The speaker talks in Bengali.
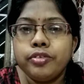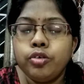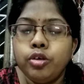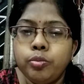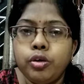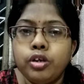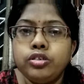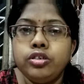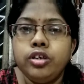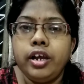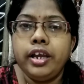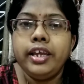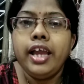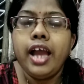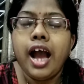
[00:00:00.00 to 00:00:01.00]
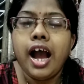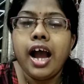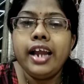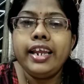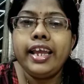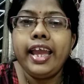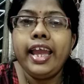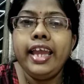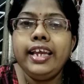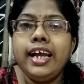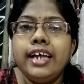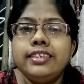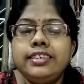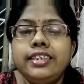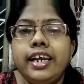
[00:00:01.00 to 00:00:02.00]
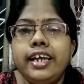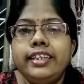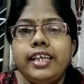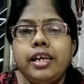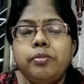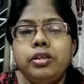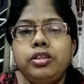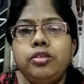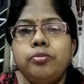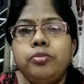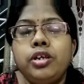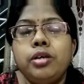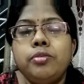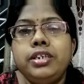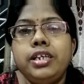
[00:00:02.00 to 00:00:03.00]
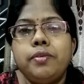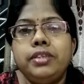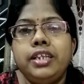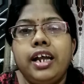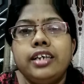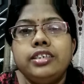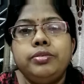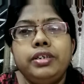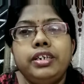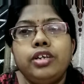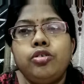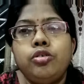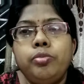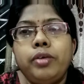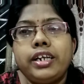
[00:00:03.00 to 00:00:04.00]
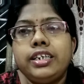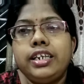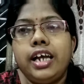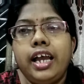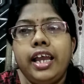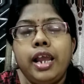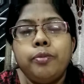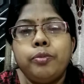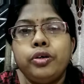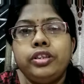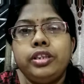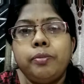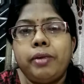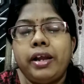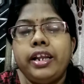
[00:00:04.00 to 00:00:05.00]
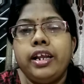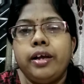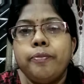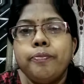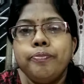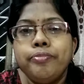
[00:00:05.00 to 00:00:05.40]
খুব কষ্ট হয় আর এই কাজটায় দেখবে মোটামুটি আমাদের হাজব্যান্ডরা খুব একটা হেল্প করতে পারে না